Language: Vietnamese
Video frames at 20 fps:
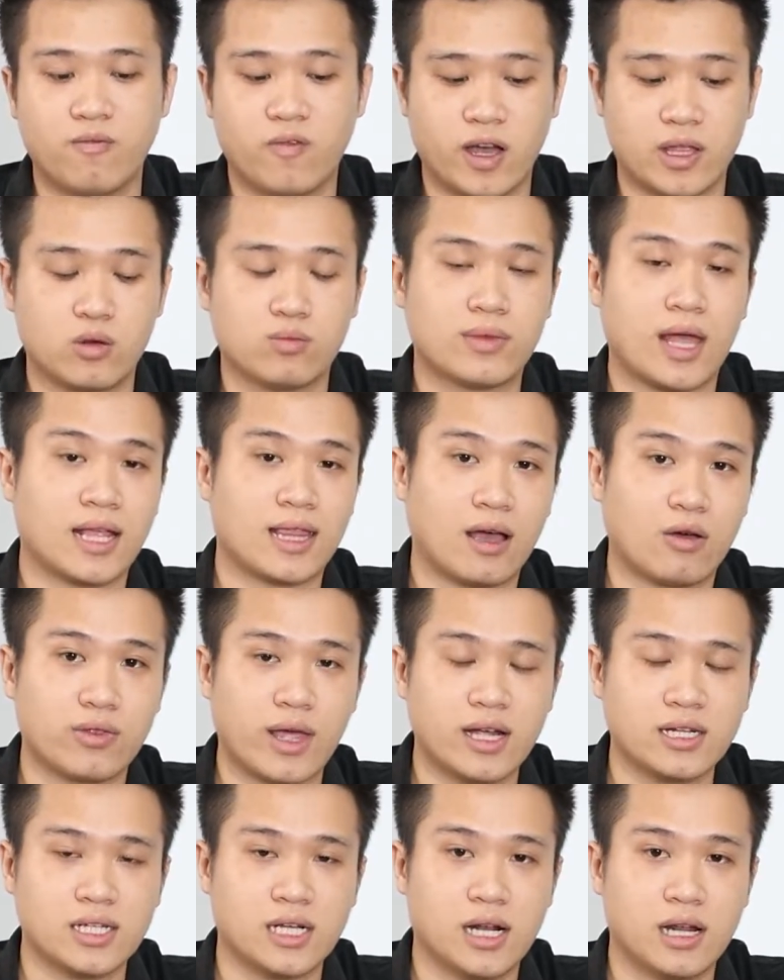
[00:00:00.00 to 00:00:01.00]
và chúng ta thao
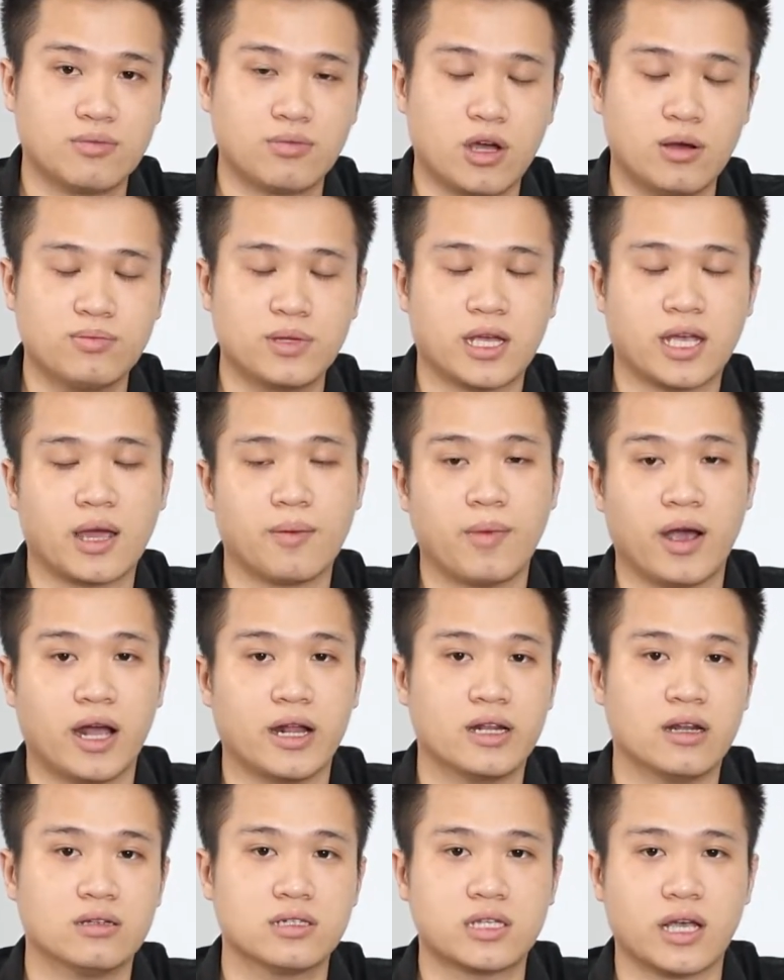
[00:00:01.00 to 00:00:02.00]
tác trên laptop thì cái màn
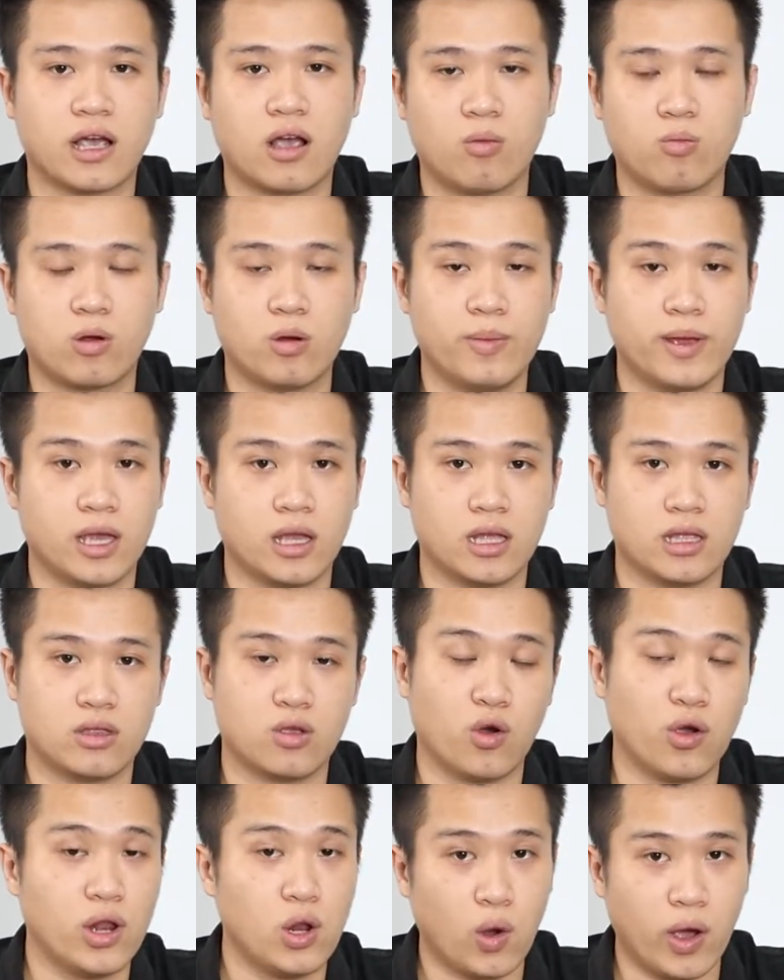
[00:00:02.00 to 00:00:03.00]
hình nó sẽ không có bị
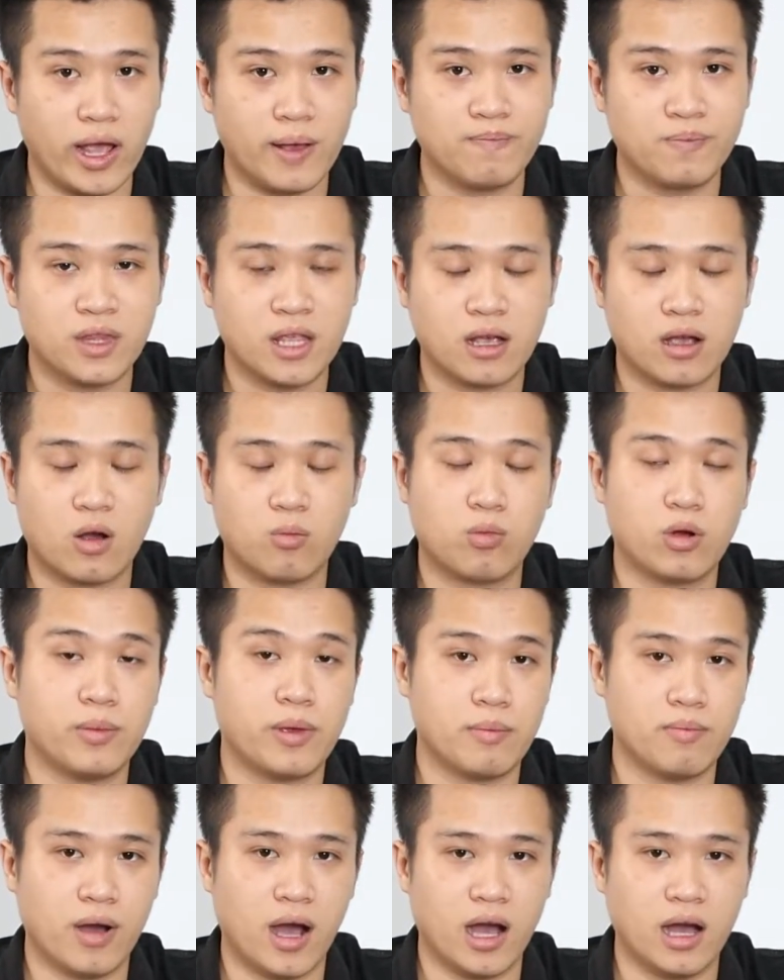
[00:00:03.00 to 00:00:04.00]
chói lóa không có
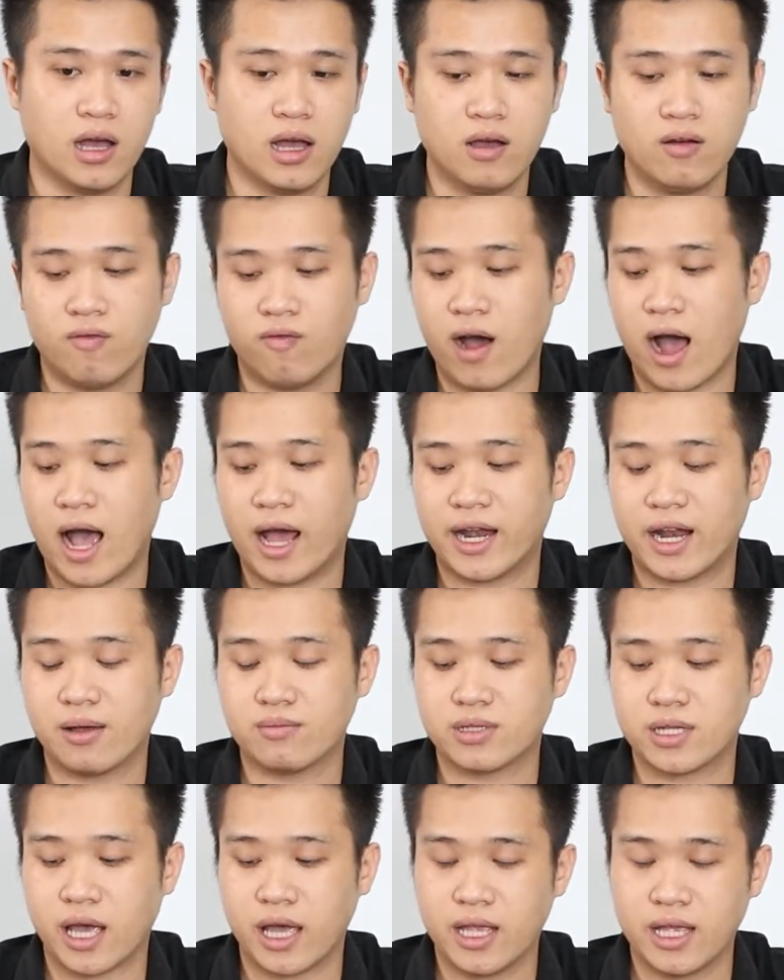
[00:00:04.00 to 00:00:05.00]
bị mờ và anh
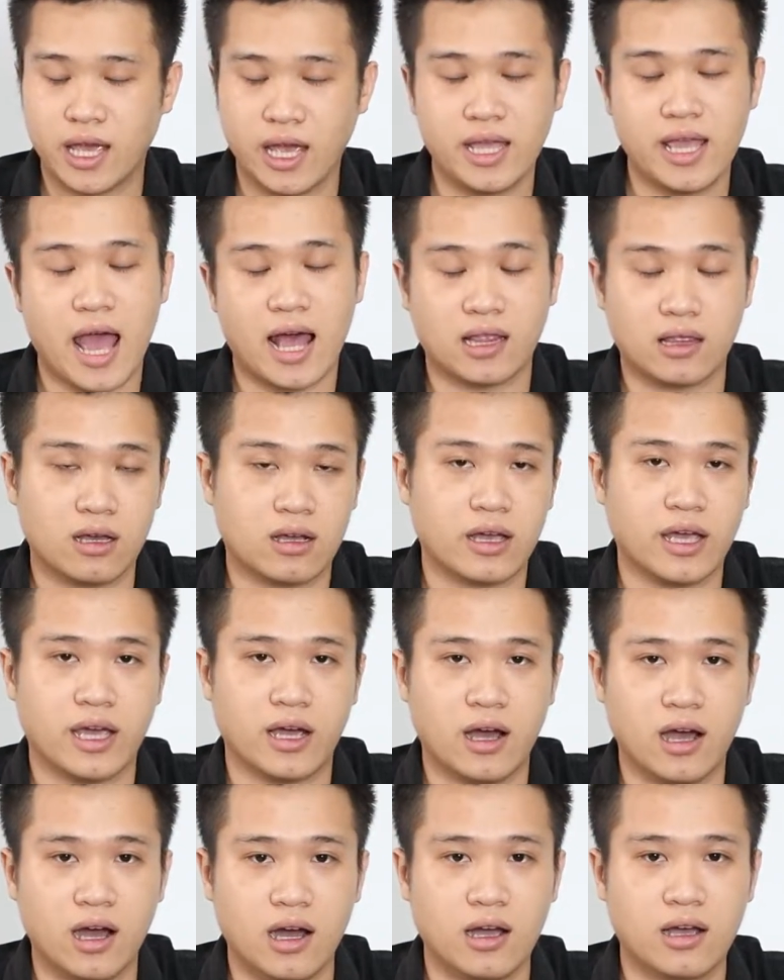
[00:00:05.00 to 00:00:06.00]
em sẽ dễ dàng thực
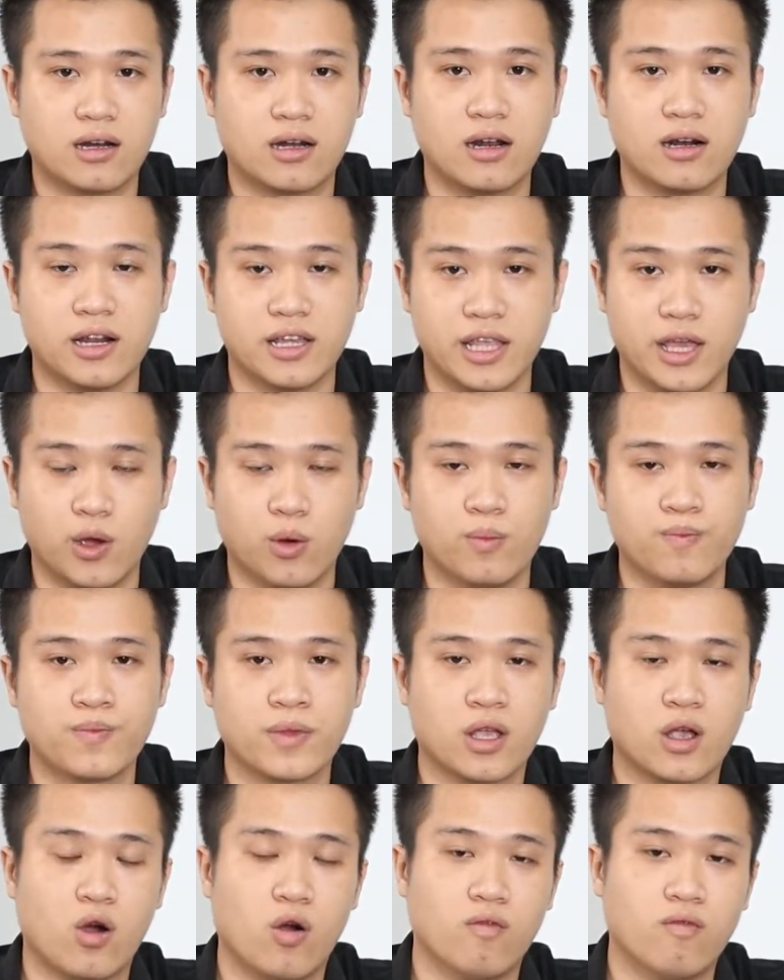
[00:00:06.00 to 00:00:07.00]
hiện hơn rất là nhiều
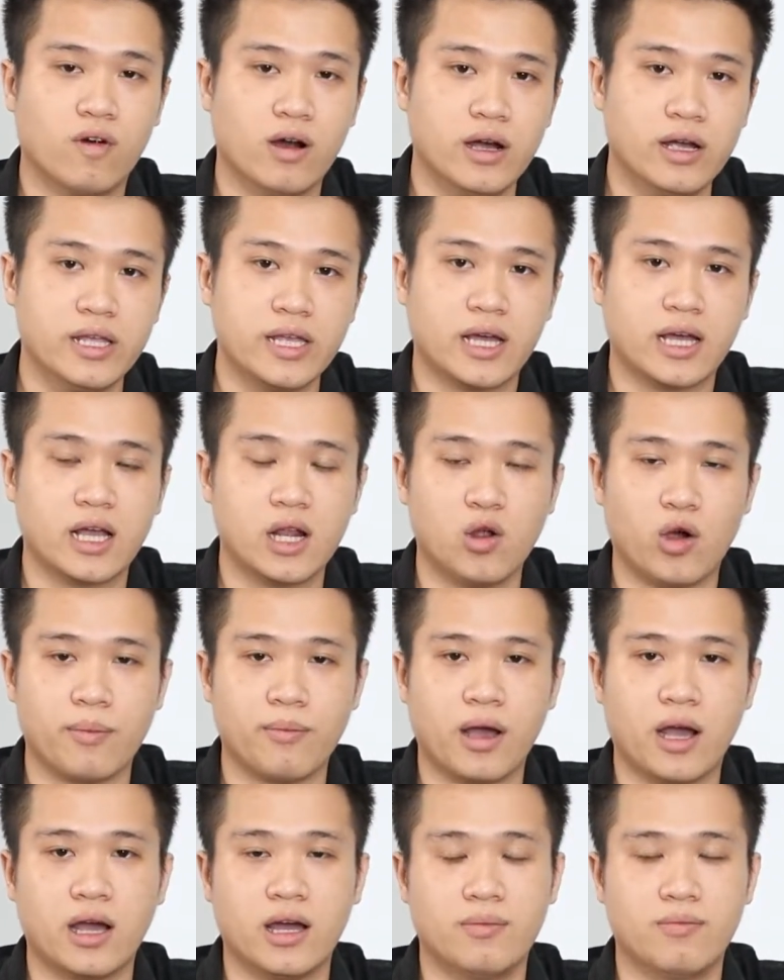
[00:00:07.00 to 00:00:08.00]
còn với những cái loại
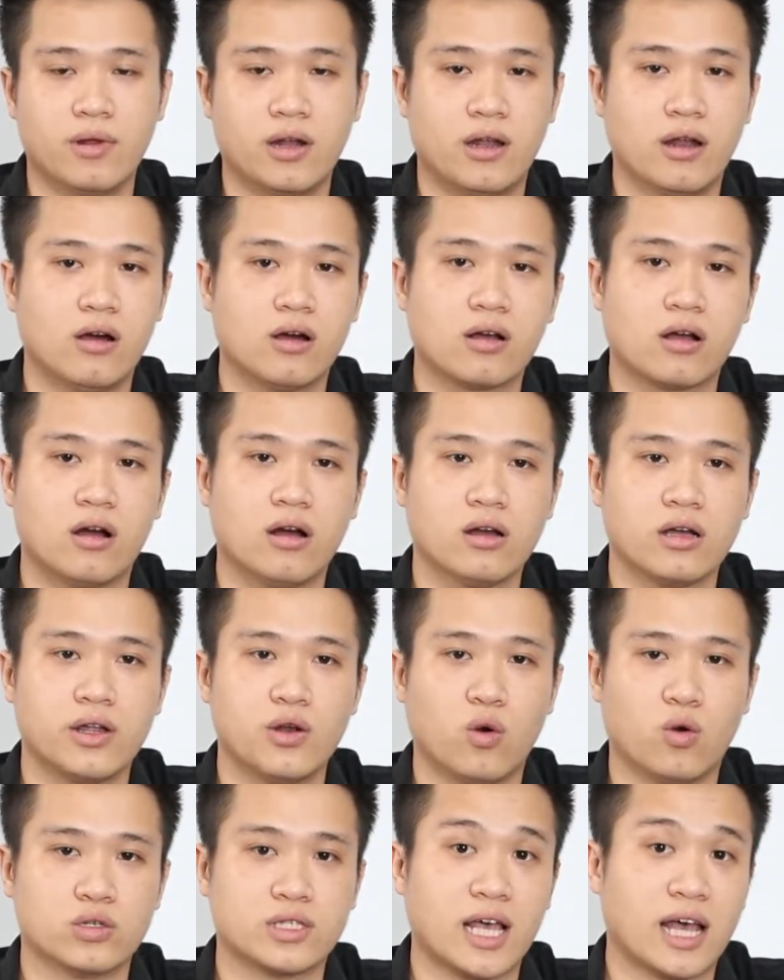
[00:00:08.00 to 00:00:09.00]
màn hình mình nó có cái
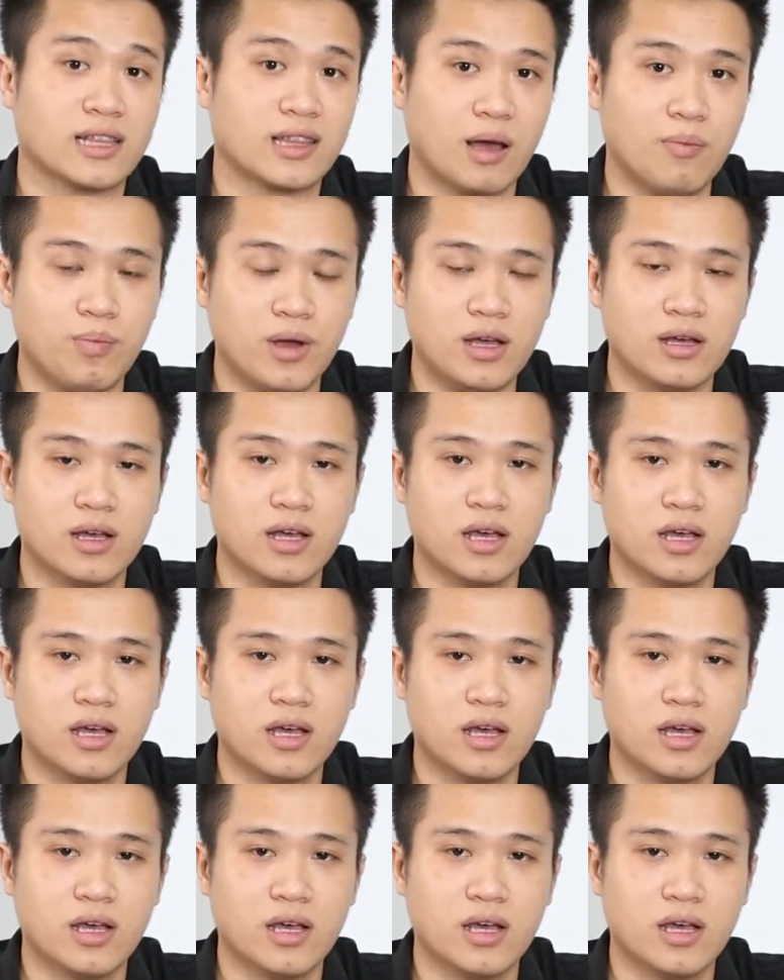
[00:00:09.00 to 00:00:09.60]
độ sáng thấp á,